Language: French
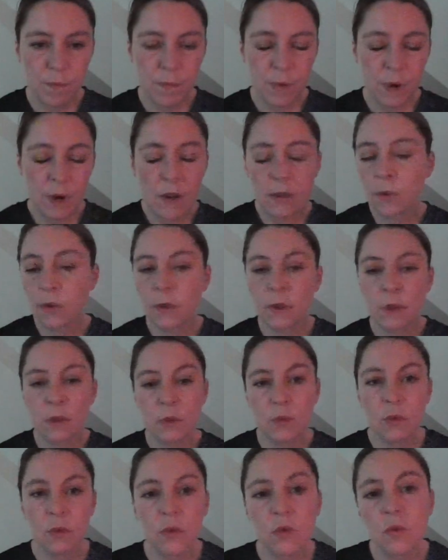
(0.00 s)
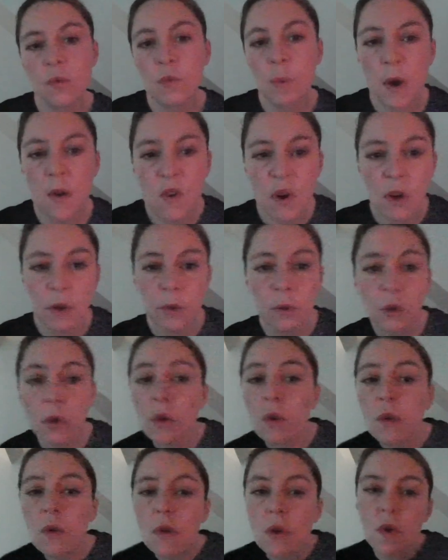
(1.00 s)
La sensation de ne pas avoir de
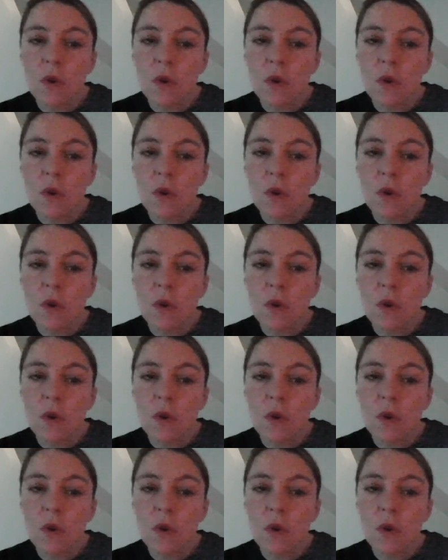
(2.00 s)
temps.